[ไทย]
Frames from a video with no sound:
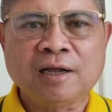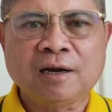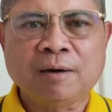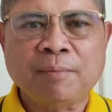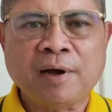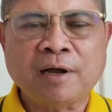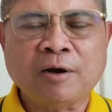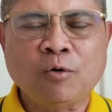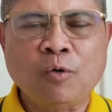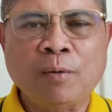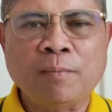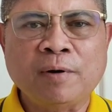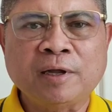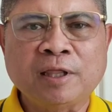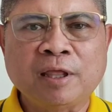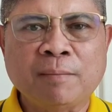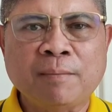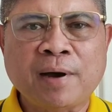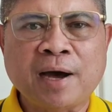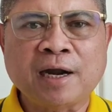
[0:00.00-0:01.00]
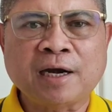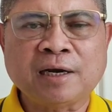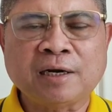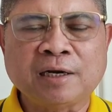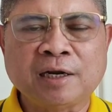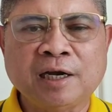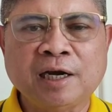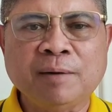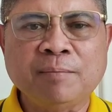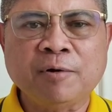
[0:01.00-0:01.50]
พรรคร่วมรัฐบาล
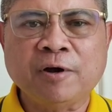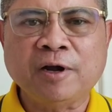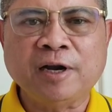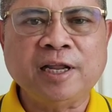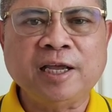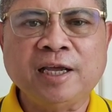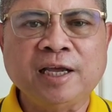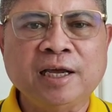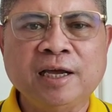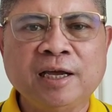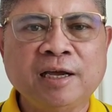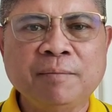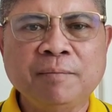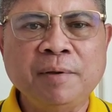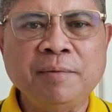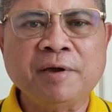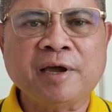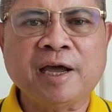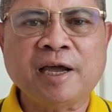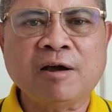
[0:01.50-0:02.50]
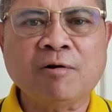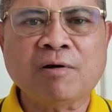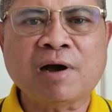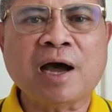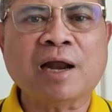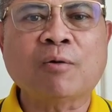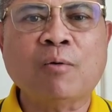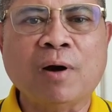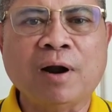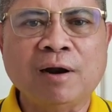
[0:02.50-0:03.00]
เดิมก็ดี ไม่มีใครเขา
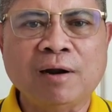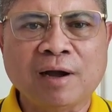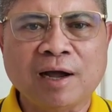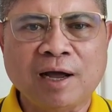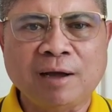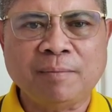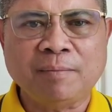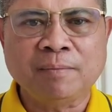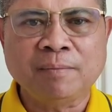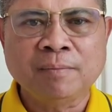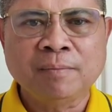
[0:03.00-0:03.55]
ขัดขวางนะครับ